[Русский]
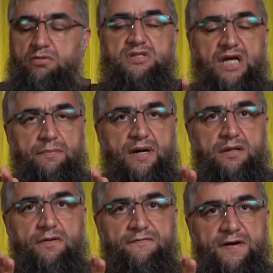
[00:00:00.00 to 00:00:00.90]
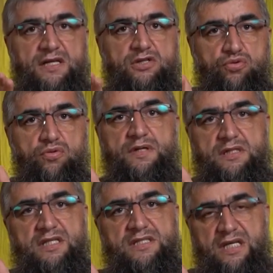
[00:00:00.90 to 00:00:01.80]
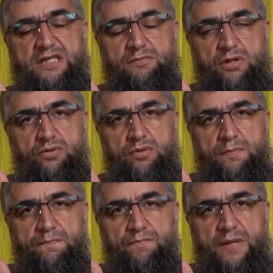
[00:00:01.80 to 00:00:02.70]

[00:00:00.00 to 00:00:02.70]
Сальман Аль-Фарис умер в 30 году.